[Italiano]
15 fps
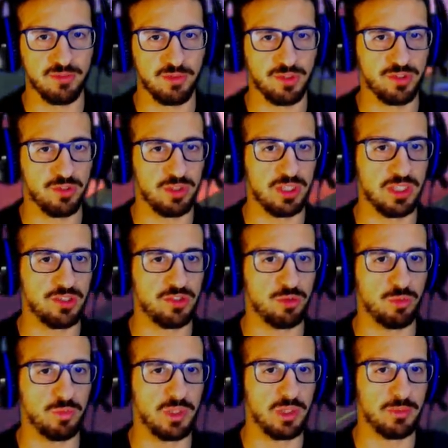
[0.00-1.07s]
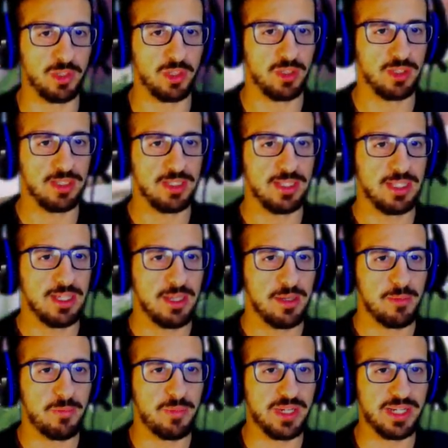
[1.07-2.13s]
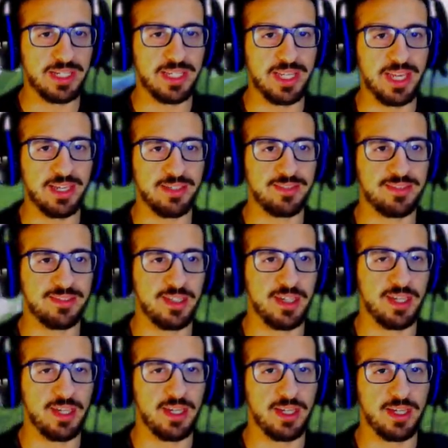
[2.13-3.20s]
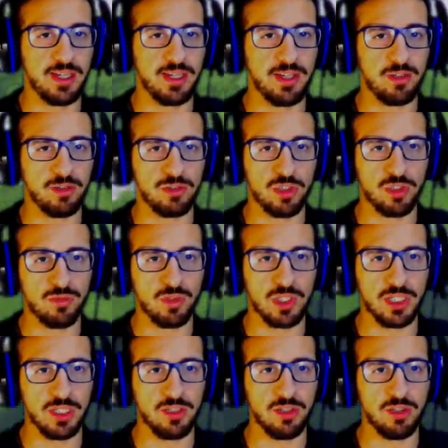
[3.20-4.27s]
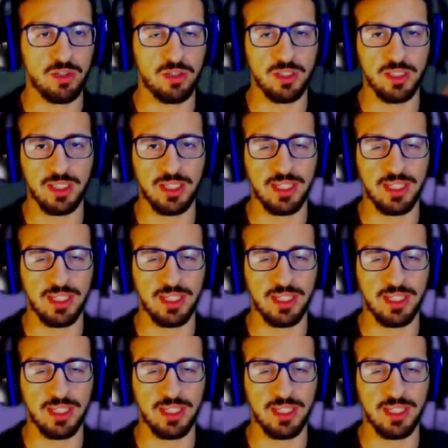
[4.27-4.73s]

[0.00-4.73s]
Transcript: forse un'idea stupida però. Perché se non trovo cannoni né